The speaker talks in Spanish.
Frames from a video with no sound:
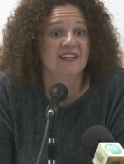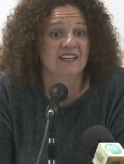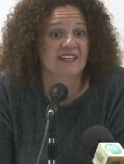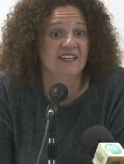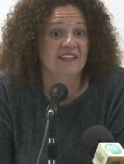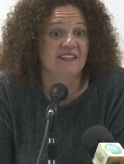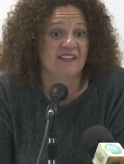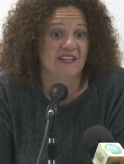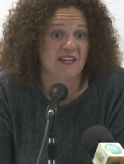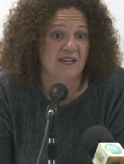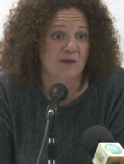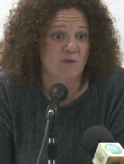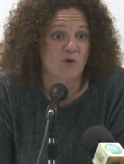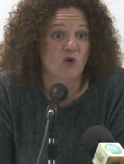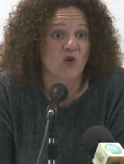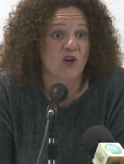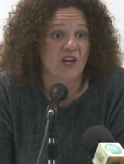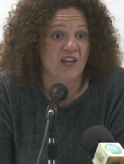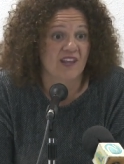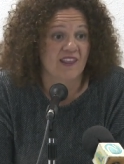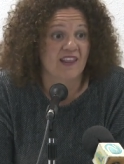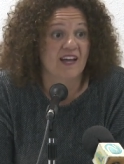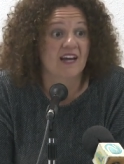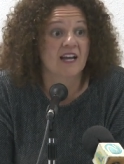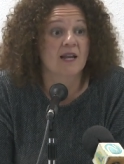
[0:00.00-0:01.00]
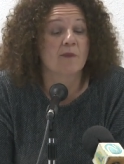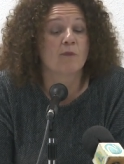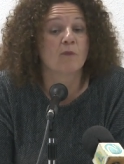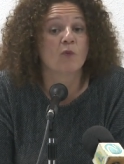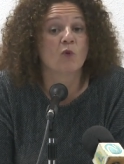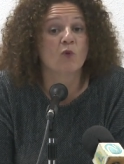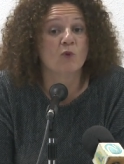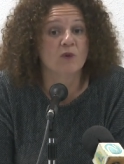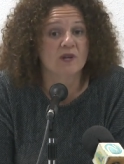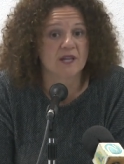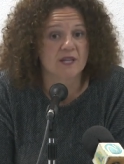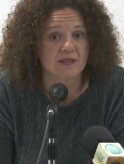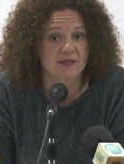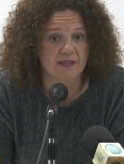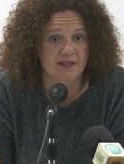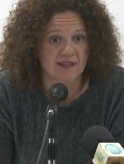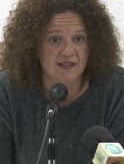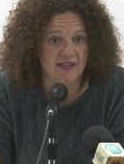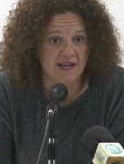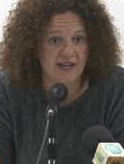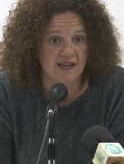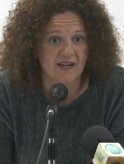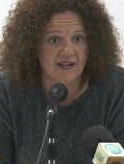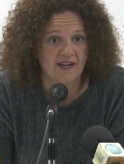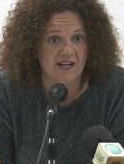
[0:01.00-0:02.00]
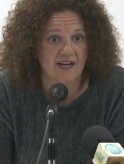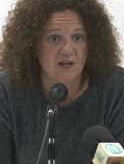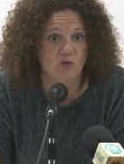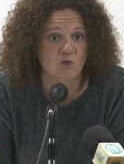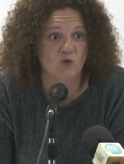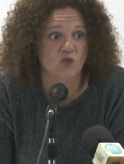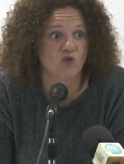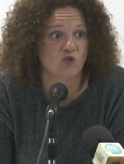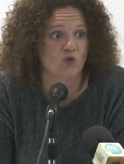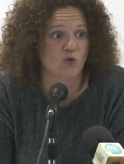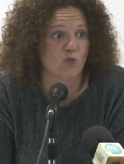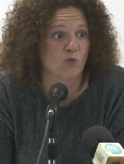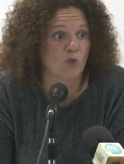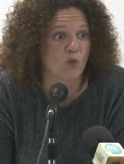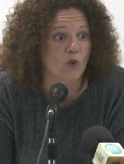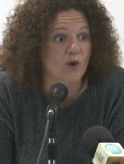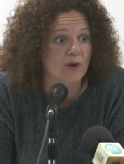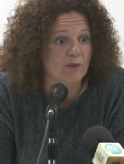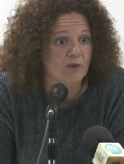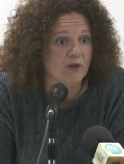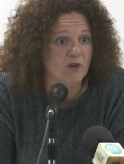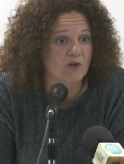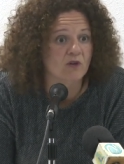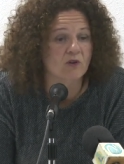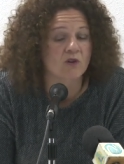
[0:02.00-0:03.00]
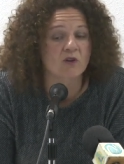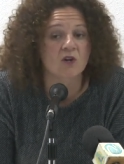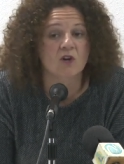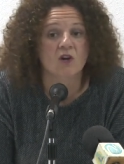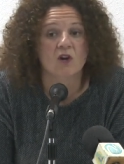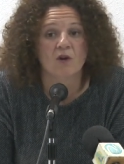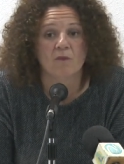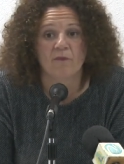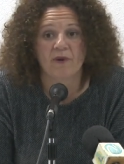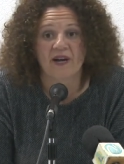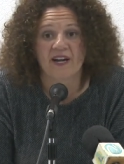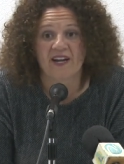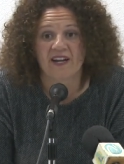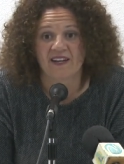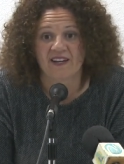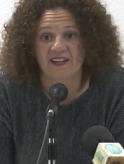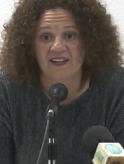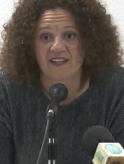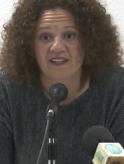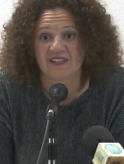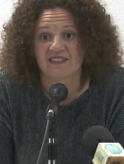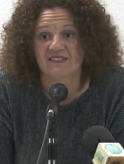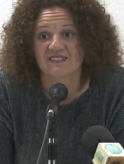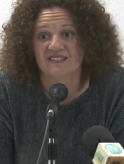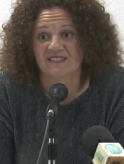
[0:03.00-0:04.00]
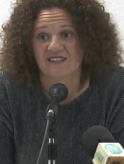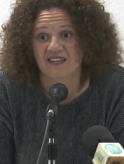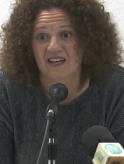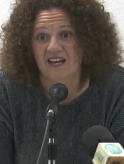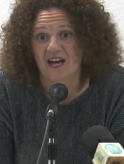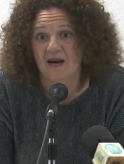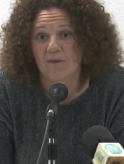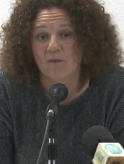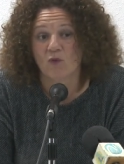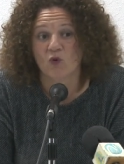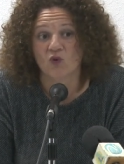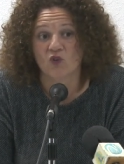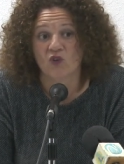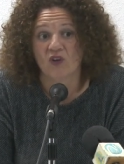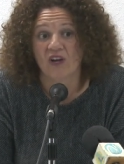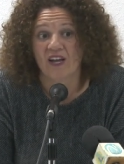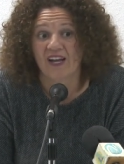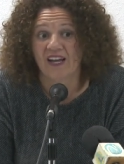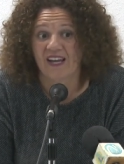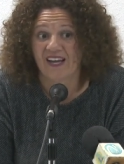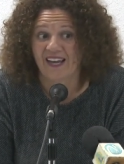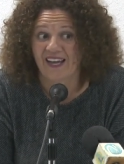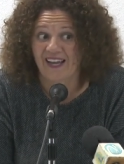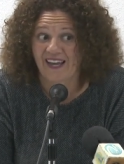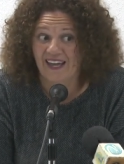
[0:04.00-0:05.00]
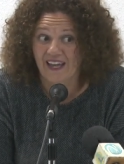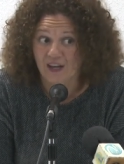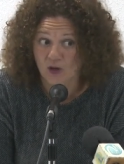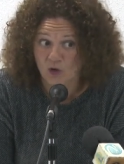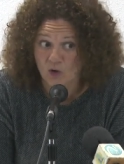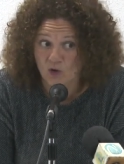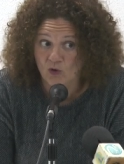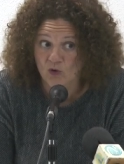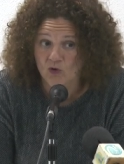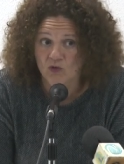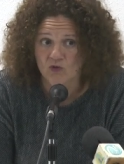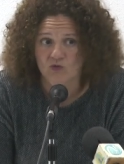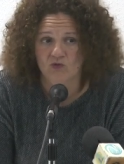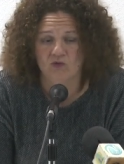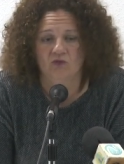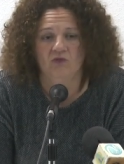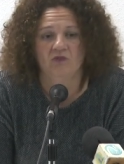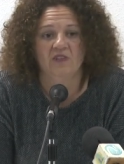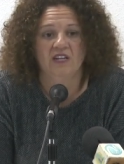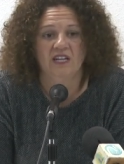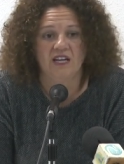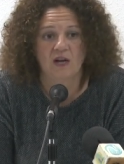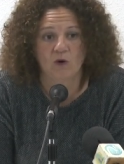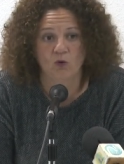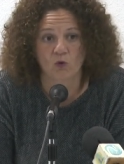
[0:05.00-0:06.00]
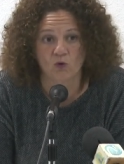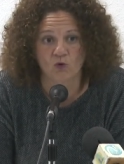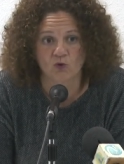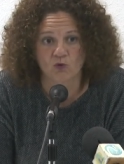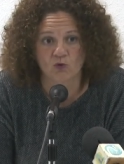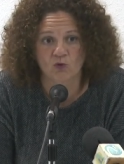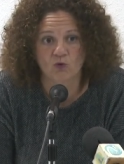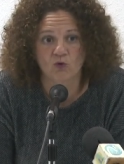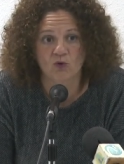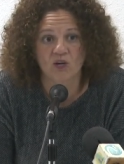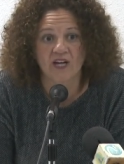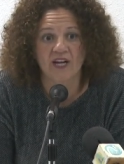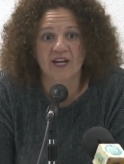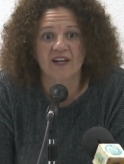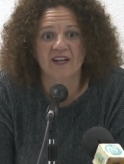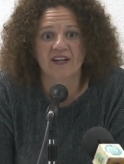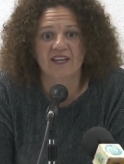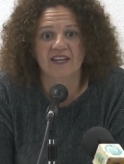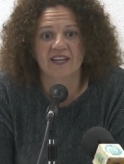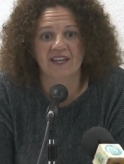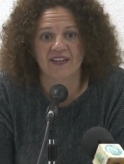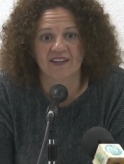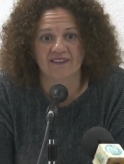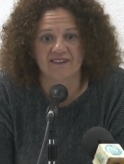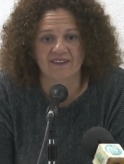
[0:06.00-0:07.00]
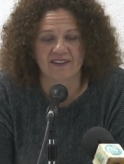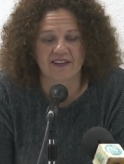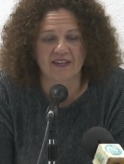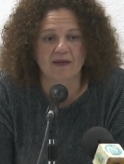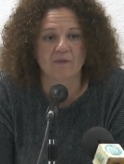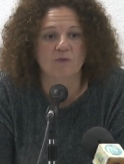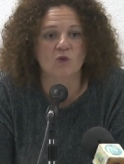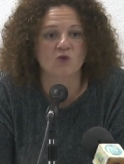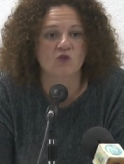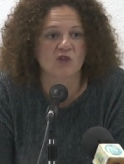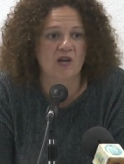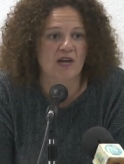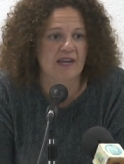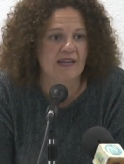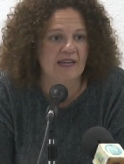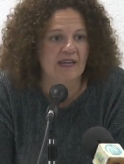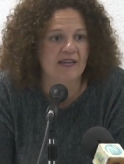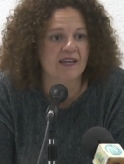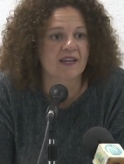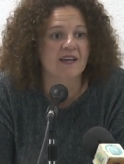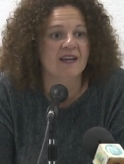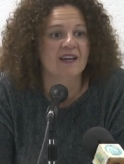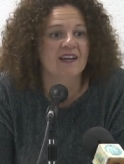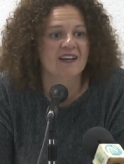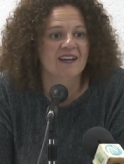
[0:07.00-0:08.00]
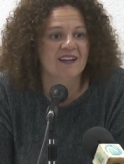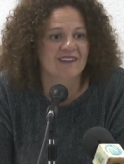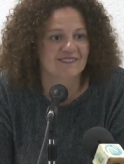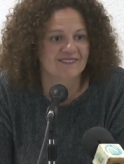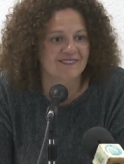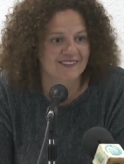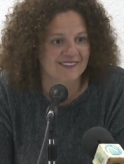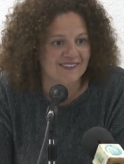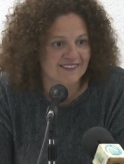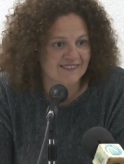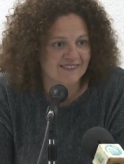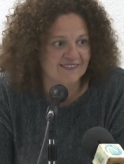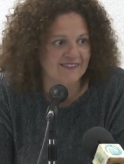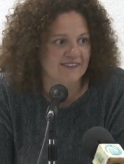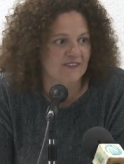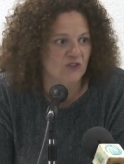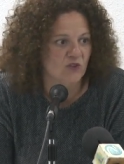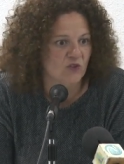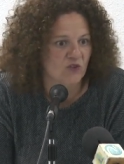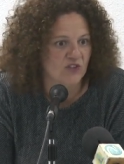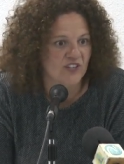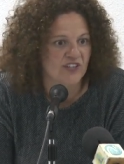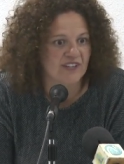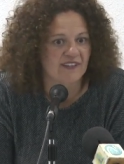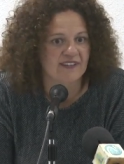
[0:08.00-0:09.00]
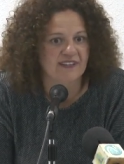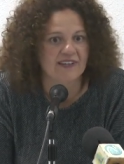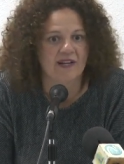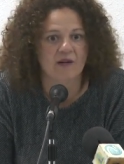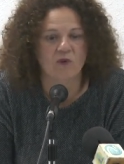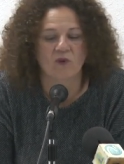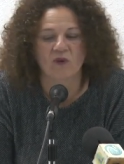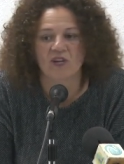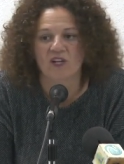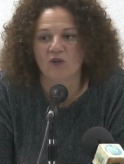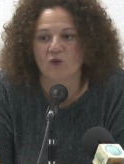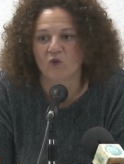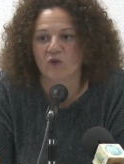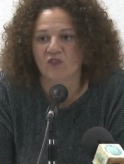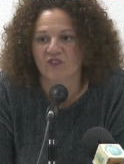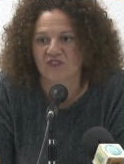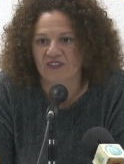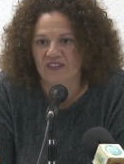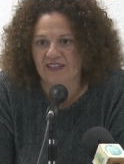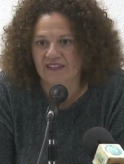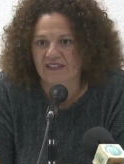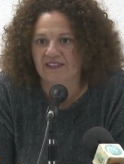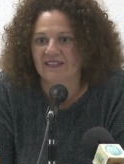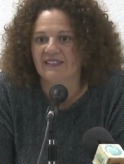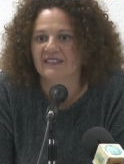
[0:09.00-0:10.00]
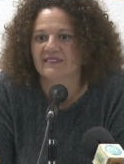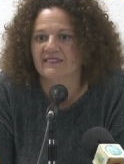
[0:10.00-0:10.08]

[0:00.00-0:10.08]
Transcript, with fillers: y tenemos que darle publicidad a nuestro pueblo para que seamos eco de la cultura y que tenemos aquí tres tenores que aunque no estén,